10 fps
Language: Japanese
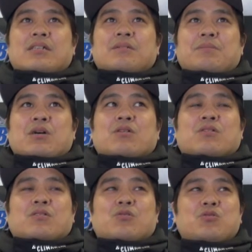まあ
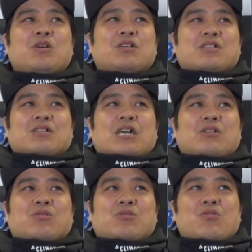本当はあ
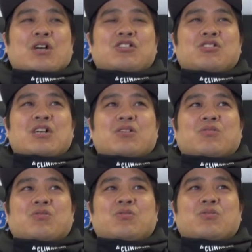の今回中学
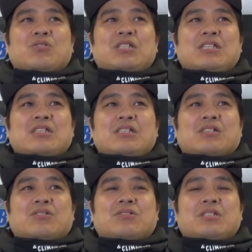校に行
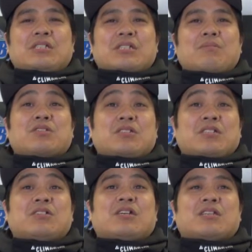くに選抜に行
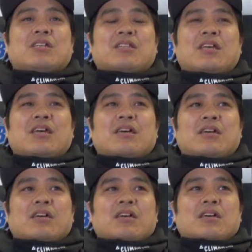くにあたって、う
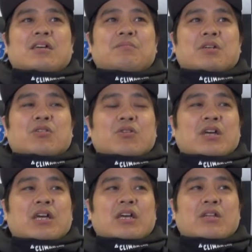ん、ま平
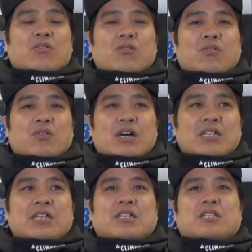の
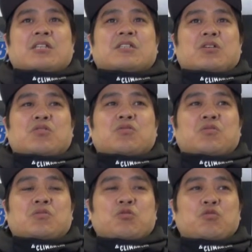アイディアだったんですけど
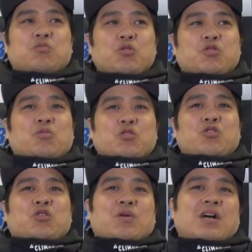もうもっと僕
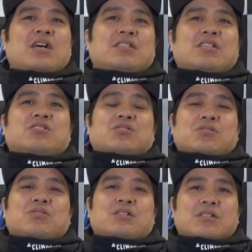より若い選手、
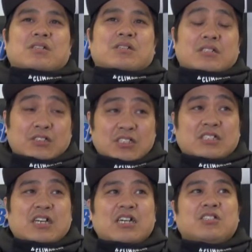うん、
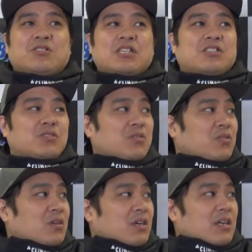社会人の選手
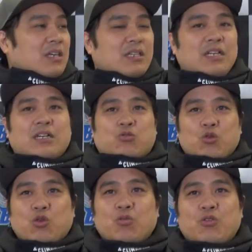をでなんか
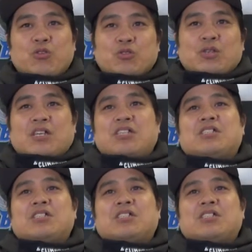取り込もうよって話に